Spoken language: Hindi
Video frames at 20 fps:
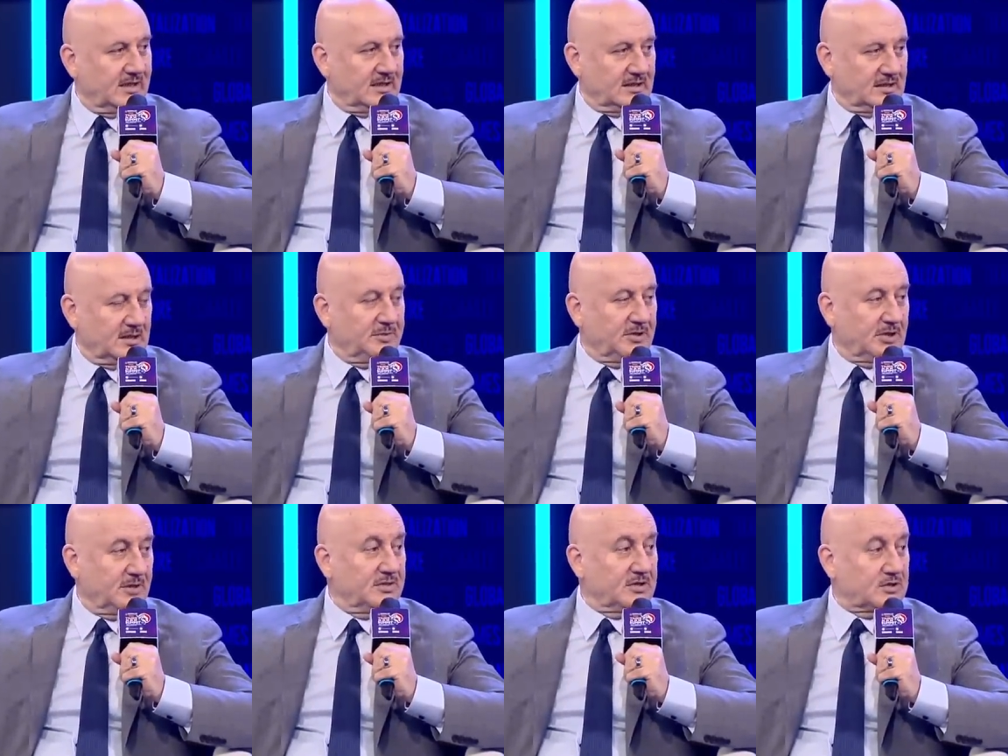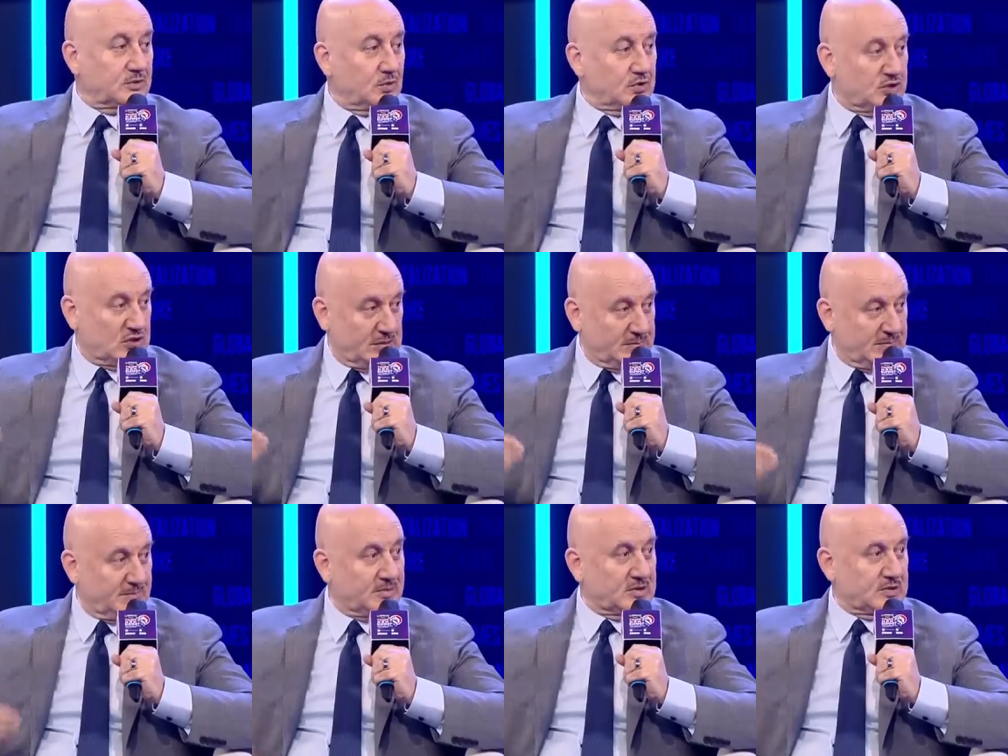कभी कभी सोचने
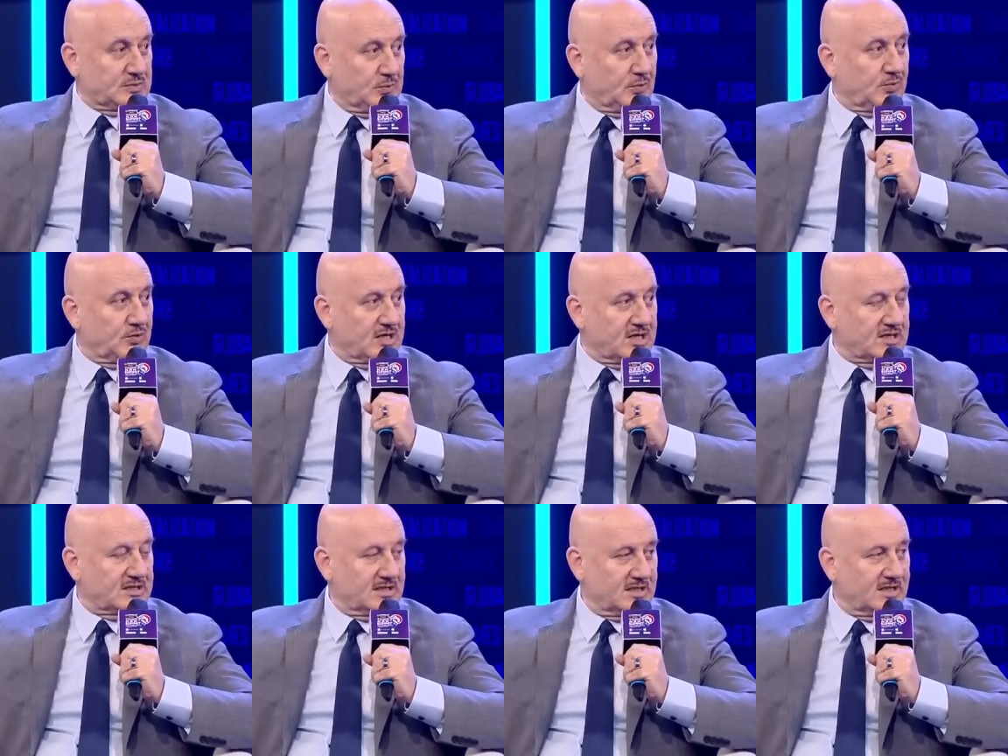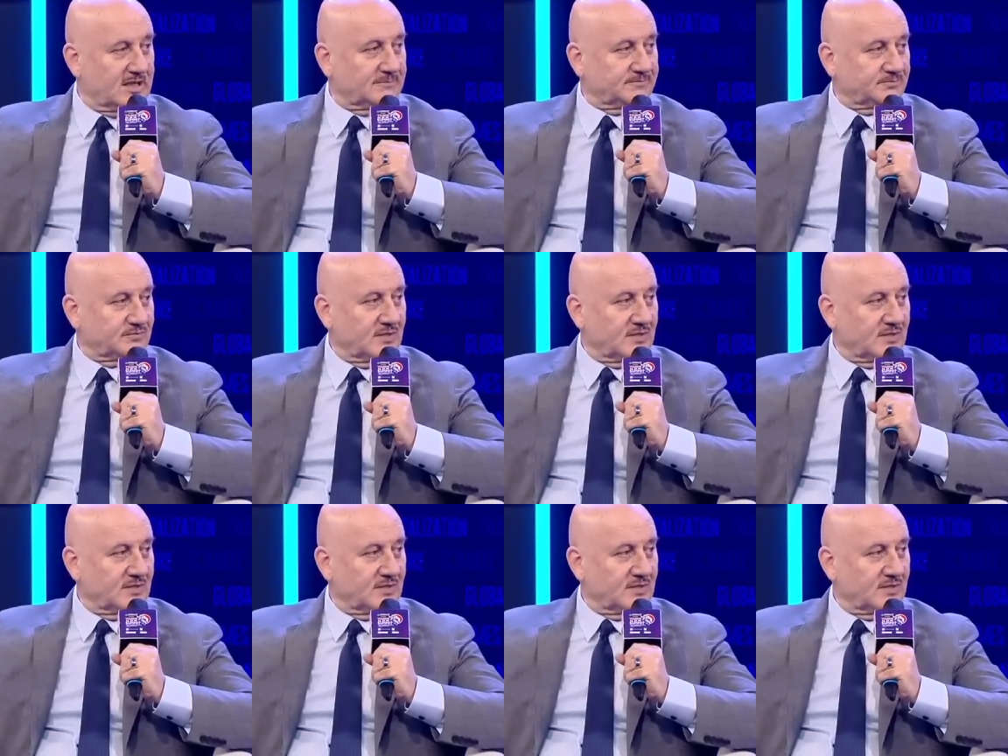पर मजबूर हो जाते ना